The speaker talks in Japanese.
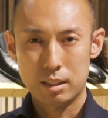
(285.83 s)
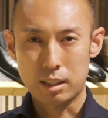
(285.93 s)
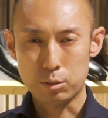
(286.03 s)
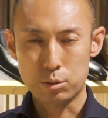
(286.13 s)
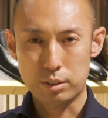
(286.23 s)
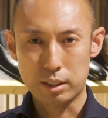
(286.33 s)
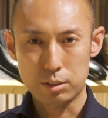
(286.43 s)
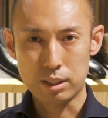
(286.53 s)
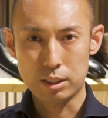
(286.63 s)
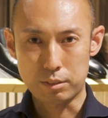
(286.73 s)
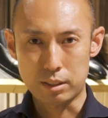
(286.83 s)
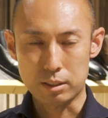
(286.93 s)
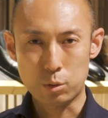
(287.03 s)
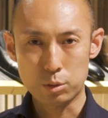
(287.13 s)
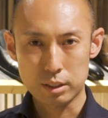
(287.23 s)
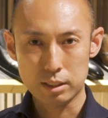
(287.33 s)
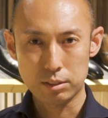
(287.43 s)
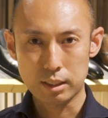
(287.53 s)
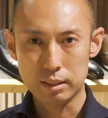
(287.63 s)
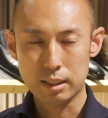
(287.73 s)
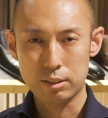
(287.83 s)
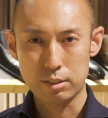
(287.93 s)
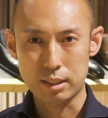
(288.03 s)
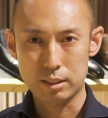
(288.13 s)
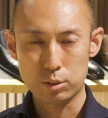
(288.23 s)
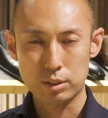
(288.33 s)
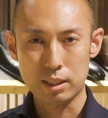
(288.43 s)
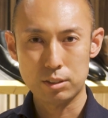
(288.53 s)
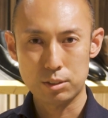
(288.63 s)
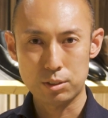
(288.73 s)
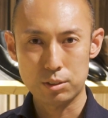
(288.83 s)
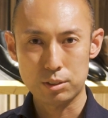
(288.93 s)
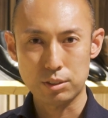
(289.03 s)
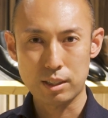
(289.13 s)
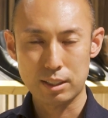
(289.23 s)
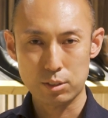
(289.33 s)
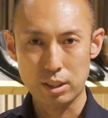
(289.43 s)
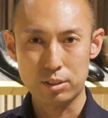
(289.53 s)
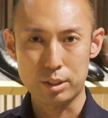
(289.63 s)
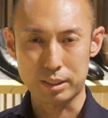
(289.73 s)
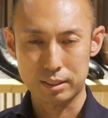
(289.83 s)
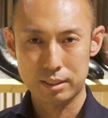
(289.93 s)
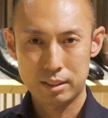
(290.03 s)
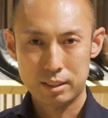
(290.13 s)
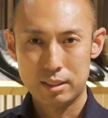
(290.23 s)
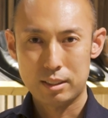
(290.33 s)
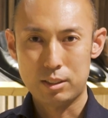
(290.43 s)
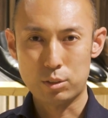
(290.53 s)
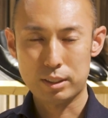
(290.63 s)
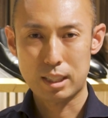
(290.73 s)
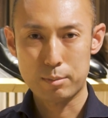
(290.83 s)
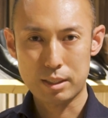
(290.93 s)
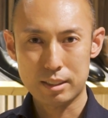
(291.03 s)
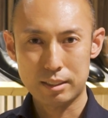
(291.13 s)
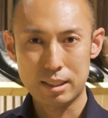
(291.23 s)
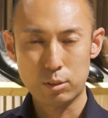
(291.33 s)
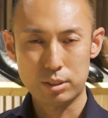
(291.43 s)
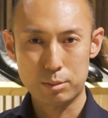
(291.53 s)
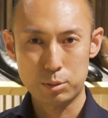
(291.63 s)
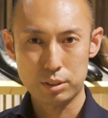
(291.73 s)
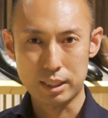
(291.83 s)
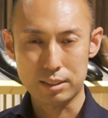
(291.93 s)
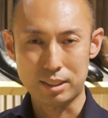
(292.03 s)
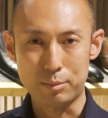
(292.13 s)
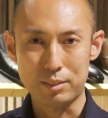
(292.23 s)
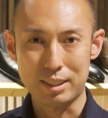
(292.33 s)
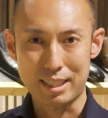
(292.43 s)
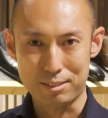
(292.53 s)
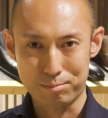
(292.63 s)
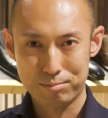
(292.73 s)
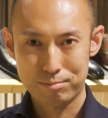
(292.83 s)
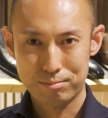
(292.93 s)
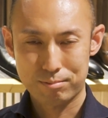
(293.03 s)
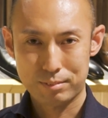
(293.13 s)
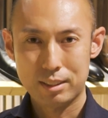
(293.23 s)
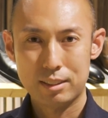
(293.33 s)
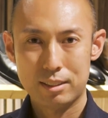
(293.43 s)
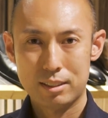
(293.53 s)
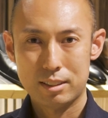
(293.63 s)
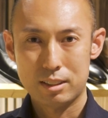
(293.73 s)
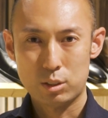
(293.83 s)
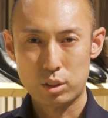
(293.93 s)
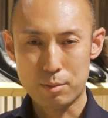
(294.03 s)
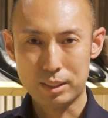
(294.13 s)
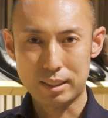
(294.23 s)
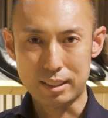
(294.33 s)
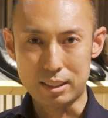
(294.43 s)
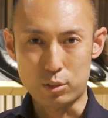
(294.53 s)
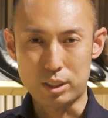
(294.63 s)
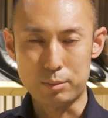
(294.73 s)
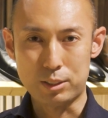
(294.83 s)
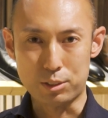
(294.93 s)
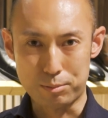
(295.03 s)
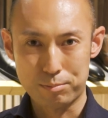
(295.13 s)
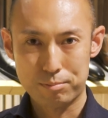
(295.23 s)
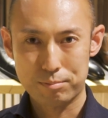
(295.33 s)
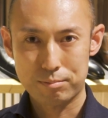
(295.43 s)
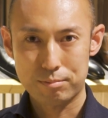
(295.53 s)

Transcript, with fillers: あと概要欄には公式通販サイトや ZOZOTOWN の URL を貼っておきます。よろしければぜひそちらもチェックしてみてください。それではまた次回お会いしましょう。